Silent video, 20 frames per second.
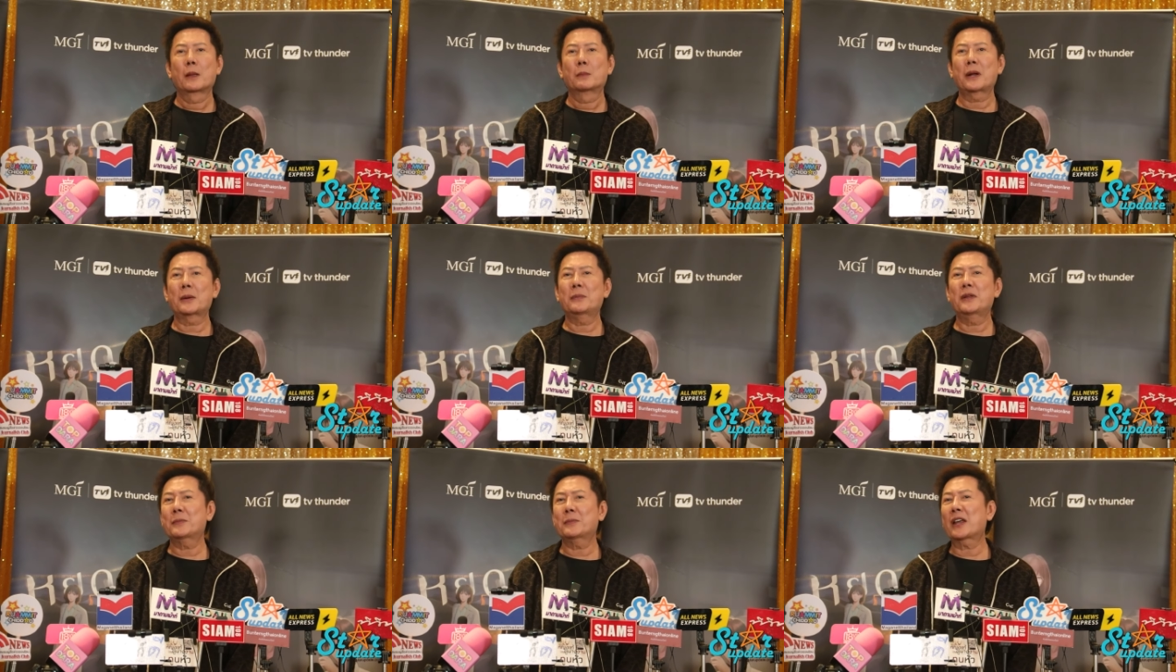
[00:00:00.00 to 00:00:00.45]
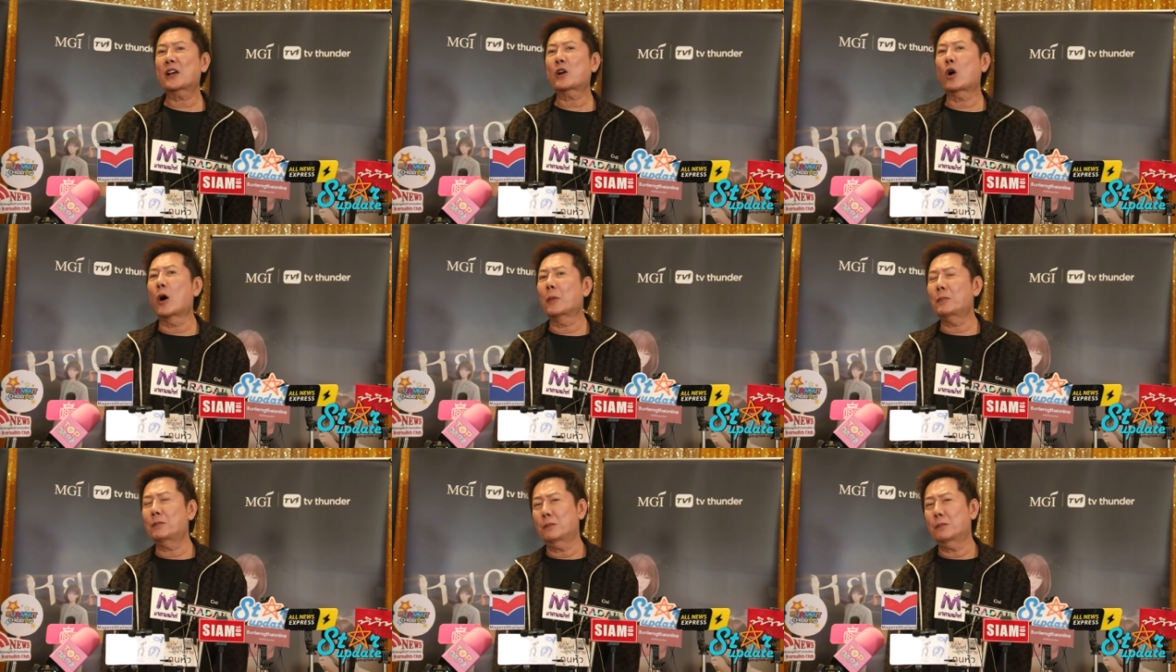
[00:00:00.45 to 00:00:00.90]
มันมีไม่
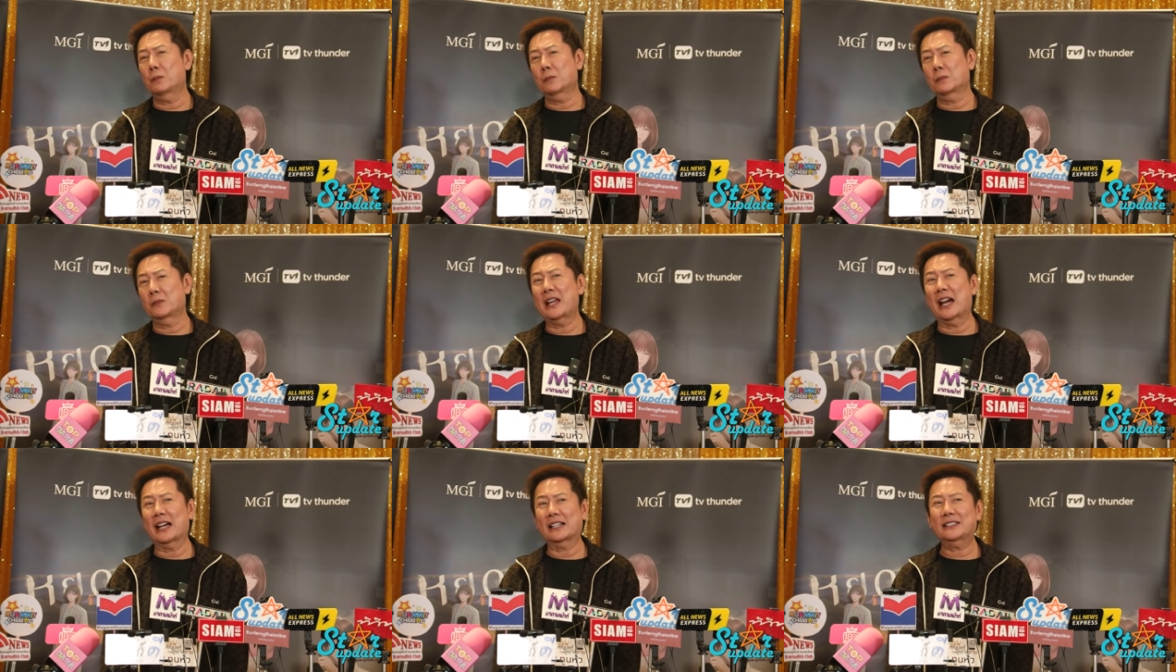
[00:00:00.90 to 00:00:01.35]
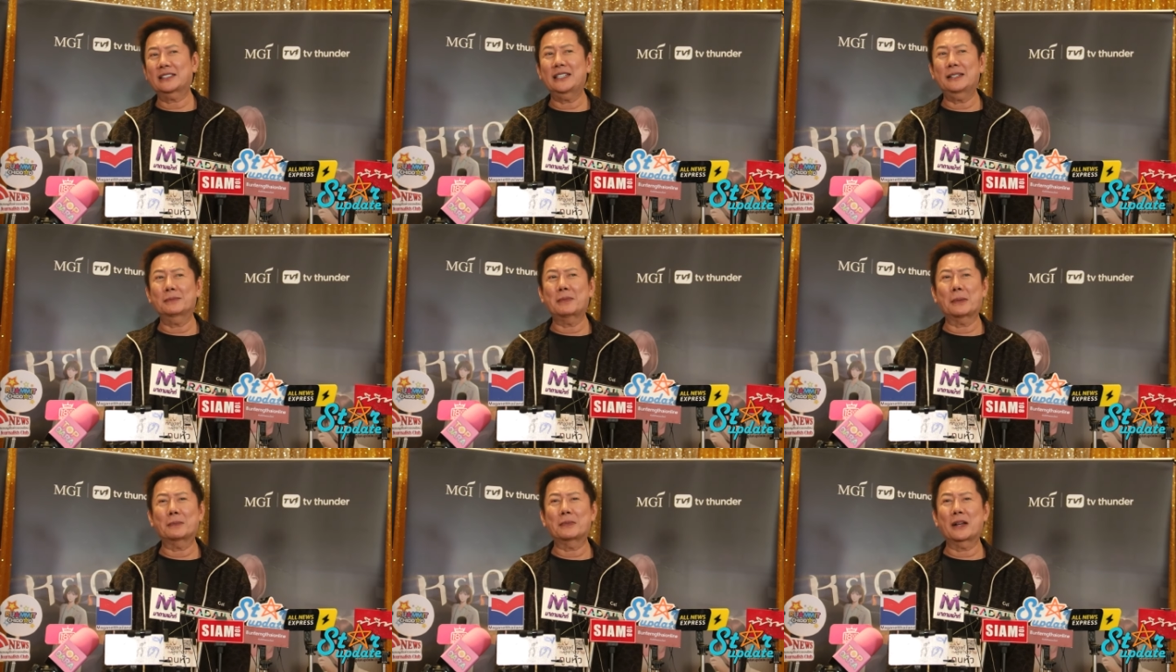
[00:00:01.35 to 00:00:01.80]
ครบอย่าง
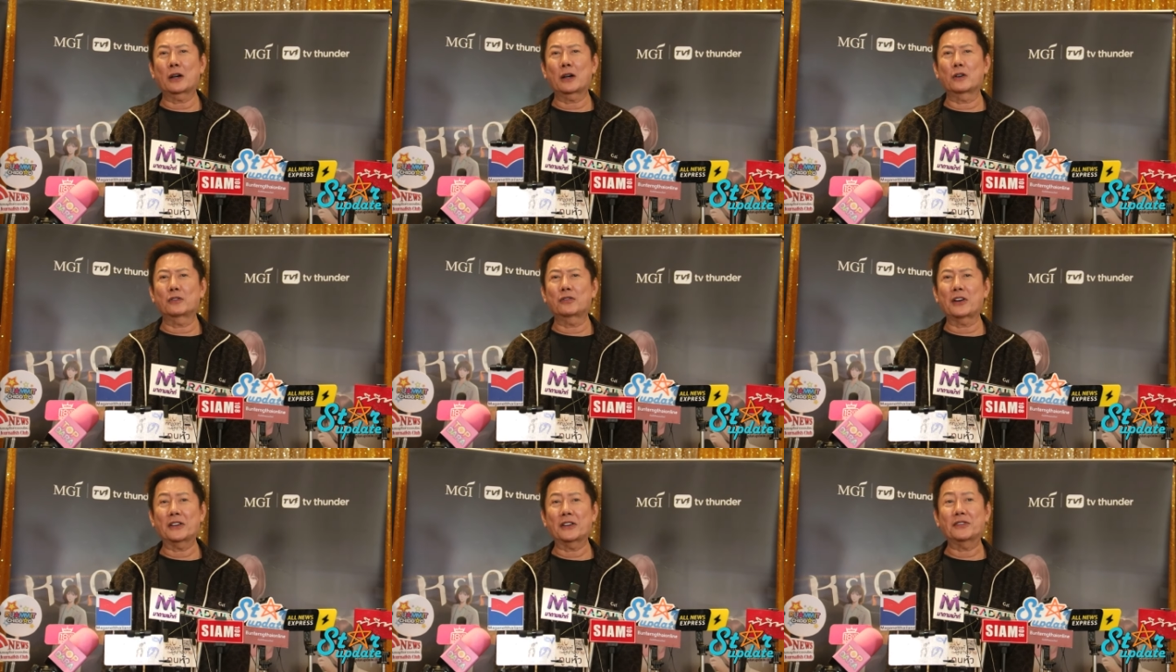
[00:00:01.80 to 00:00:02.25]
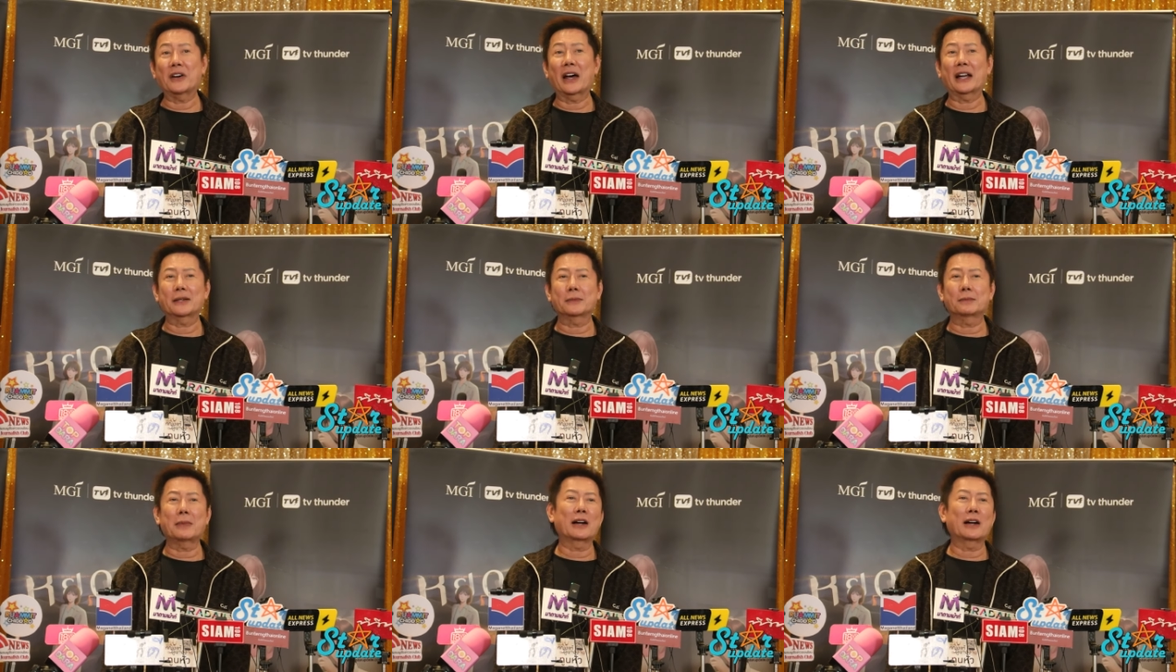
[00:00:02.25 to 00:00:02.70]
ที่แบบเราใฝ่ฝั
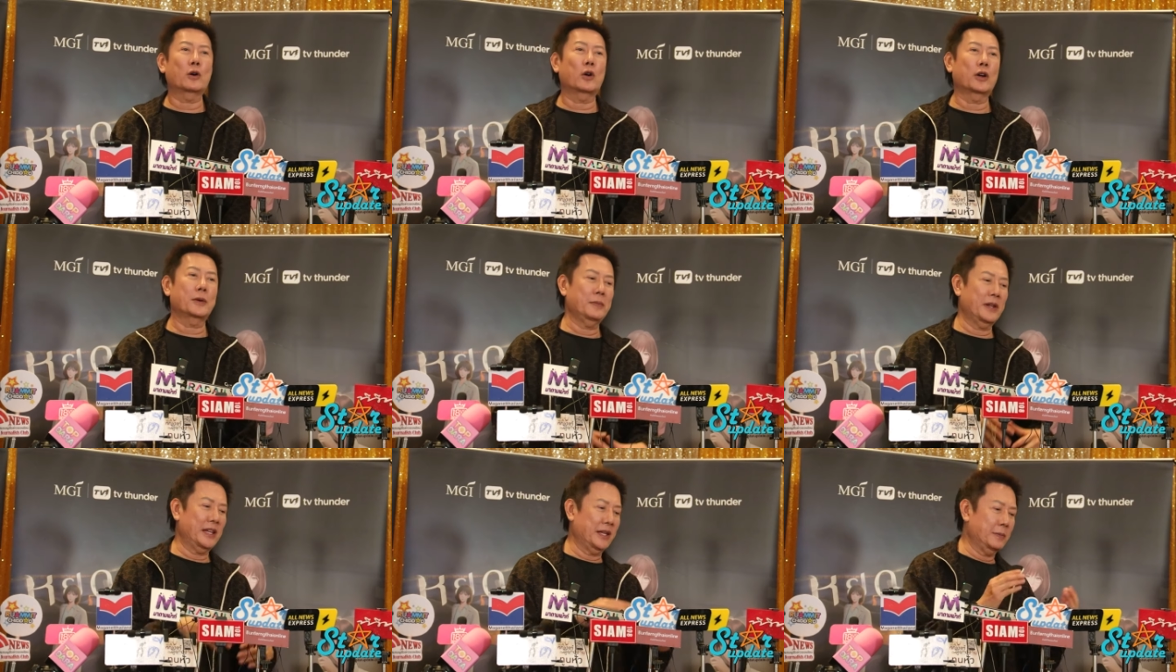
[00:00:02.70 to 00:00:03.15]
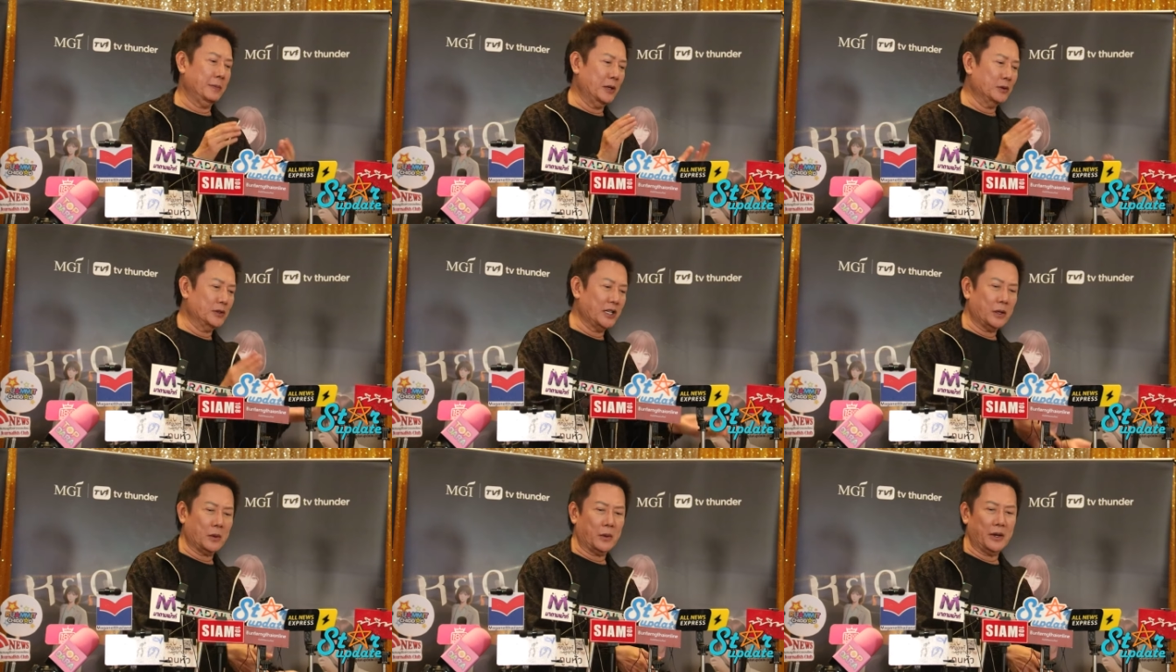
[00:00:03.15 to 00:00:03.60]
น บางคนมีบิ
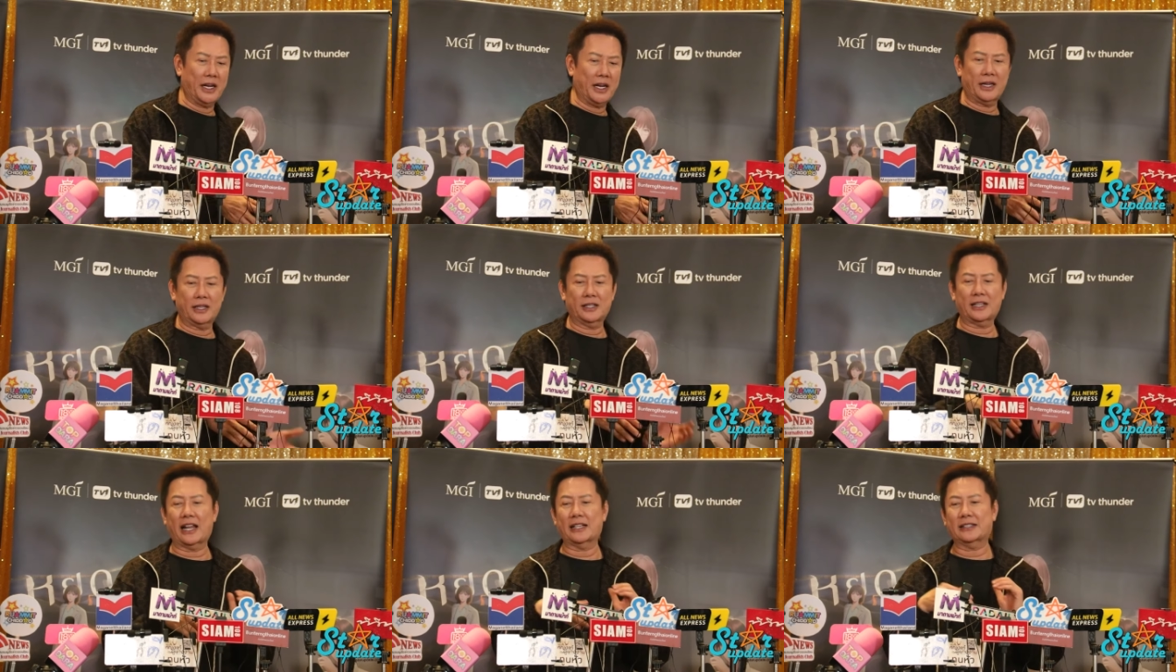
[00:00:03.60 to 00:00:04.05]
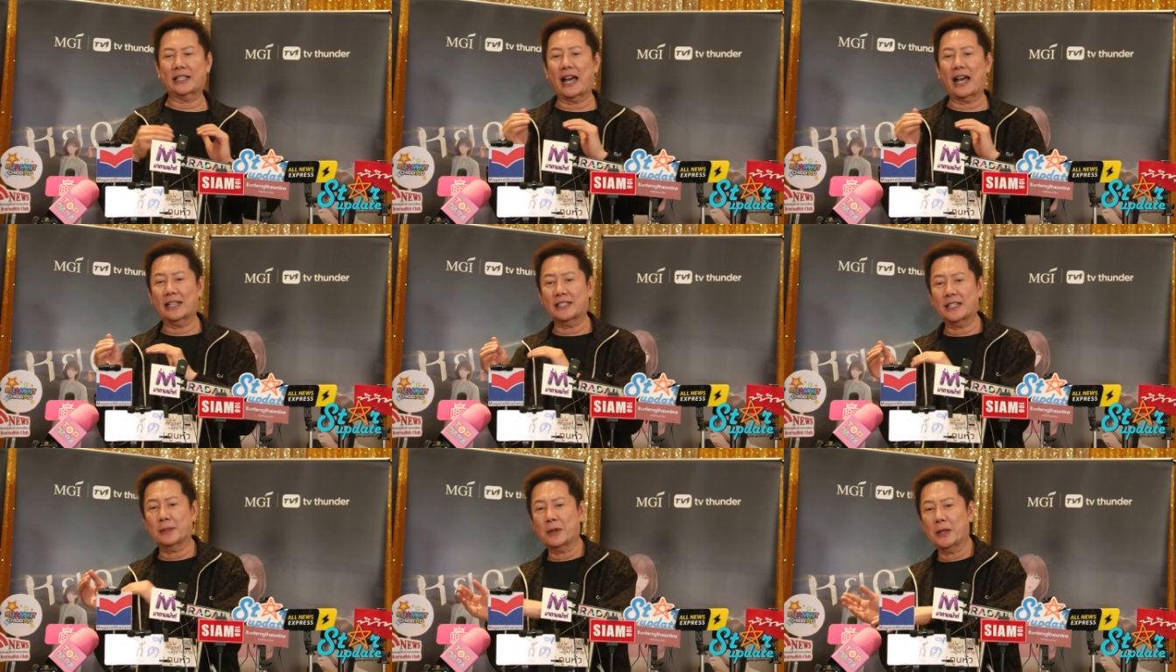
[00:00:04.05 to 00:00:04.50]
วตี้ควีนแต่
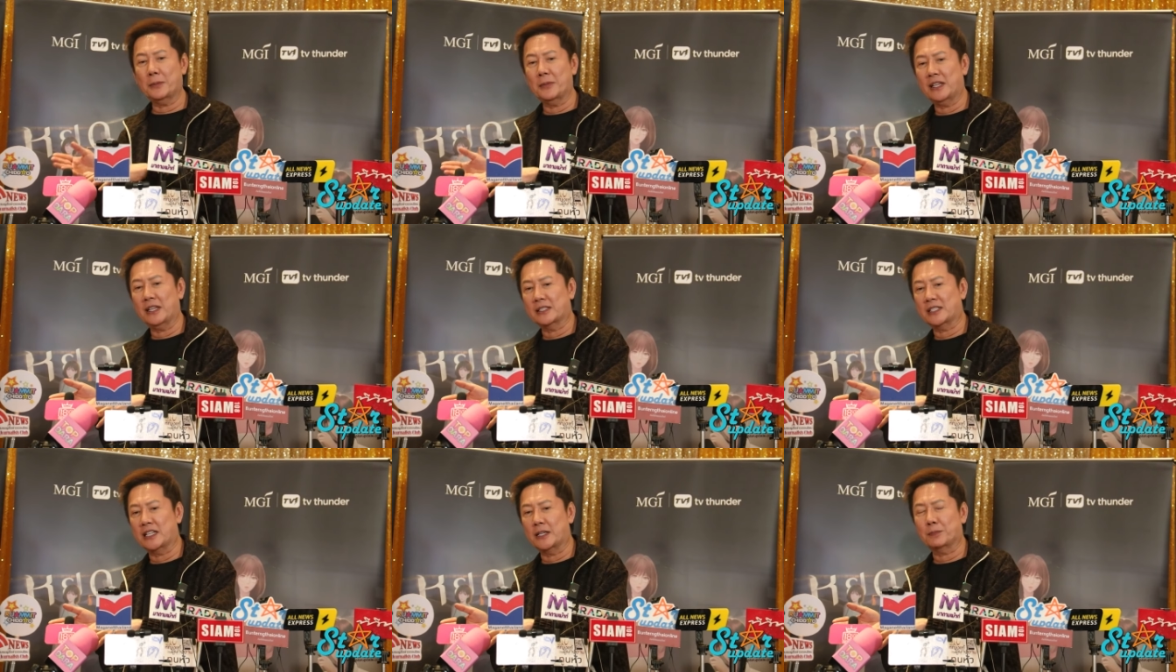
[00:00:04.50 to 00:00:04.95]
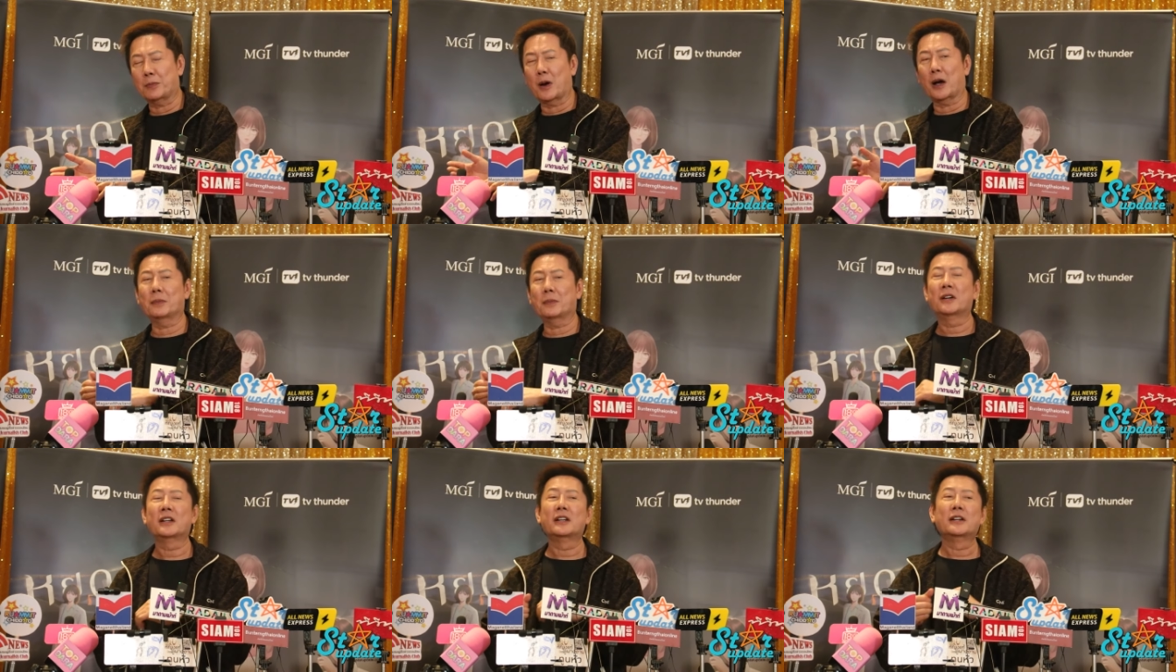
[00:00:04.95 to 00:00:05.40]
อาจจะไม่มีทีป๊
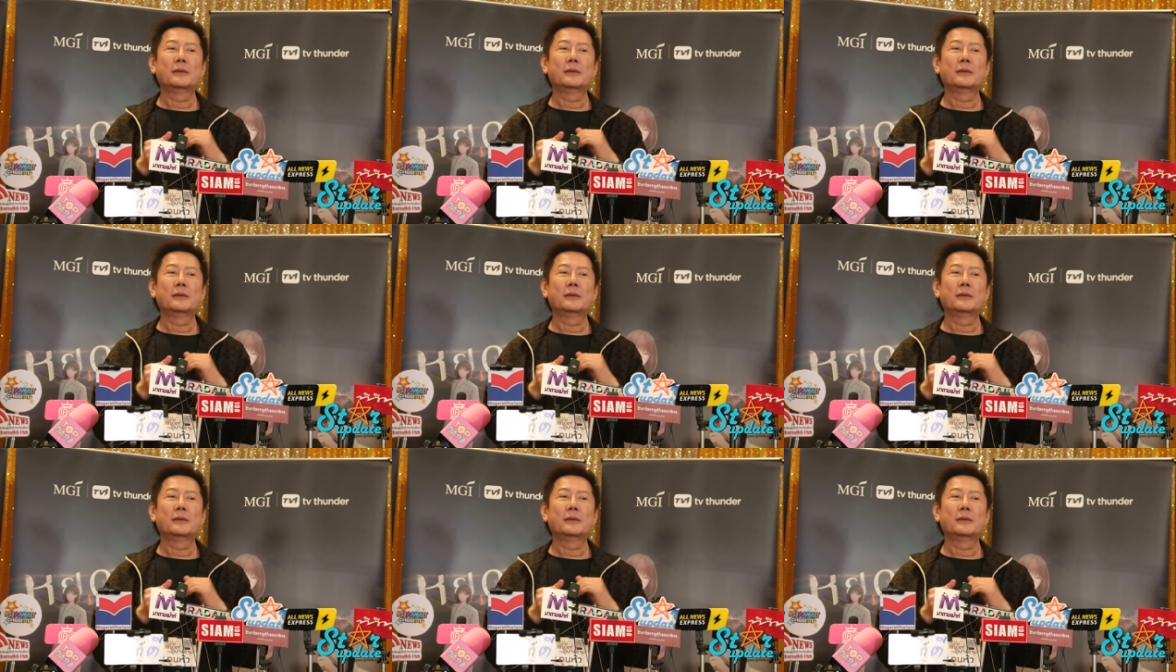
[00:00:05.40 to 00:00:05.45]
อป